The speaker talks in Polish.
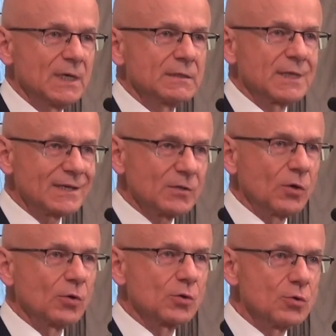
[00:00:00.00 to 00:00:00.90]
Tak
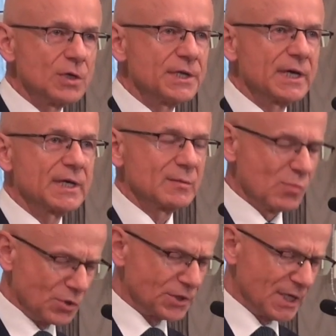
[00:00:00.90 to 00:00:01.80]
ogólnie
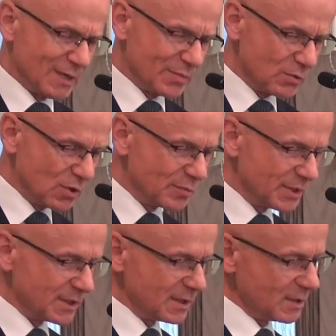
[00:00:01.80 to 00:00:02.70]
można
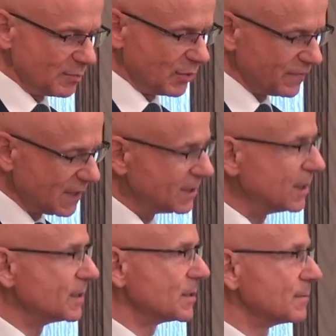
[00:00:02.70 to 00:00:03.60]
byłoby
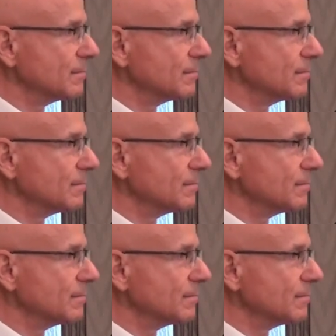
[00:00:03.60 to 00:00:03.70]
powiedzieć.